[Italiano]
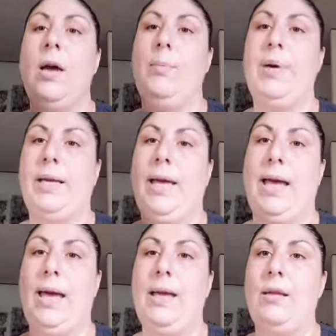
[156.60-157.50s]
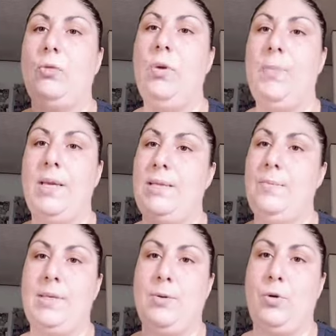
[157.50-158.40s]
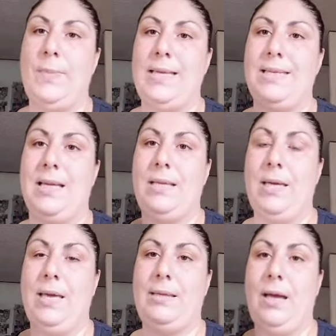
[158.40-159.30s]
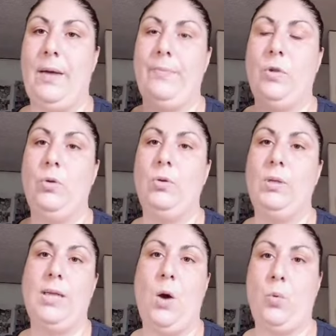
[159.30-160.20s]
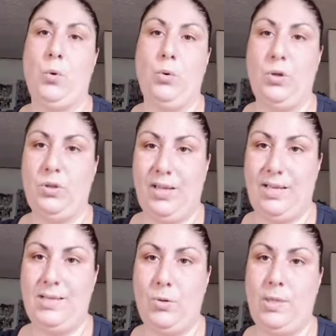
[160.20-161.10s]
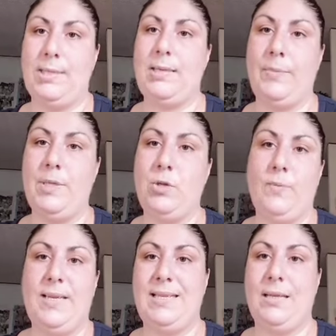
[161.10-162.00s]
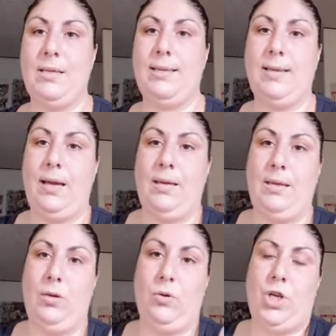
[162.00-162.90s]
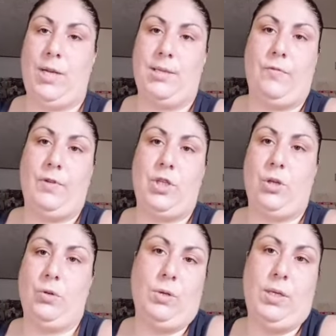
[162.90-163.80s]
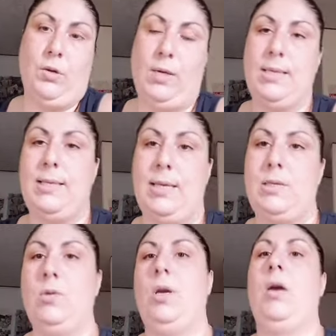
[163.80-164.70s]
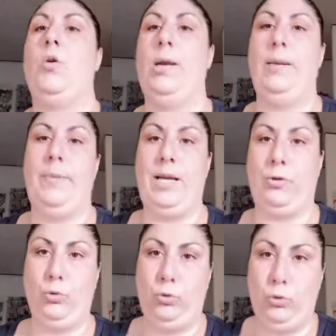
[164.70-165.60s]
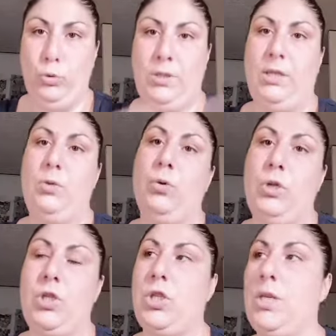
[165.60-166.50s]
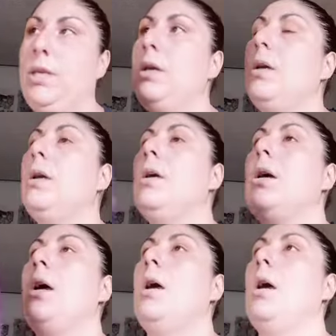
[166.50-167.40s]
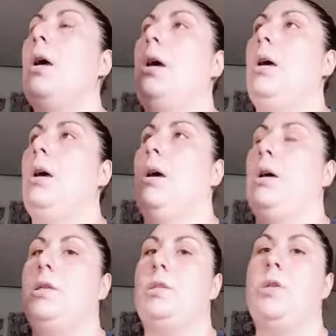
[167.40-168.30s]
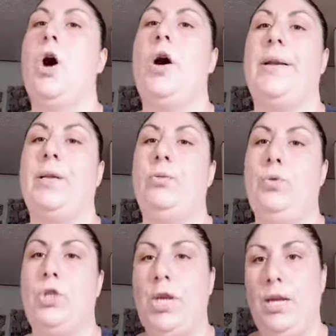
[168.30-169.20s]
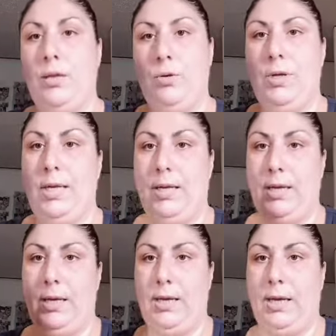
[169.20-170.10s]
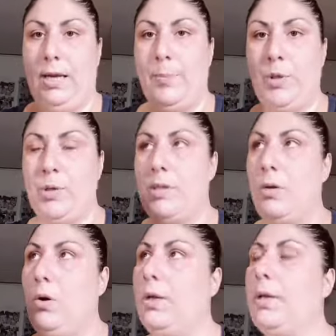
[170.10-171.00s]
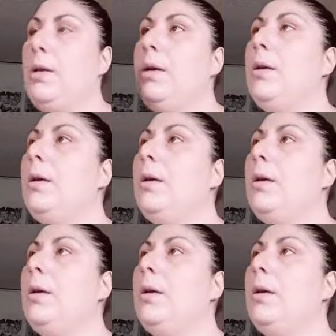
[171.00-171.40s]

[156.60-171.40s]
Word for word: perché è da due mesi mi sono messa a dieta, non da un nutrizionista, mi sono messa a dieta io, cioè la sto facendo io, nel senso che ho eliminato tutti i dolci, eh, sto riducendo le, le porzioni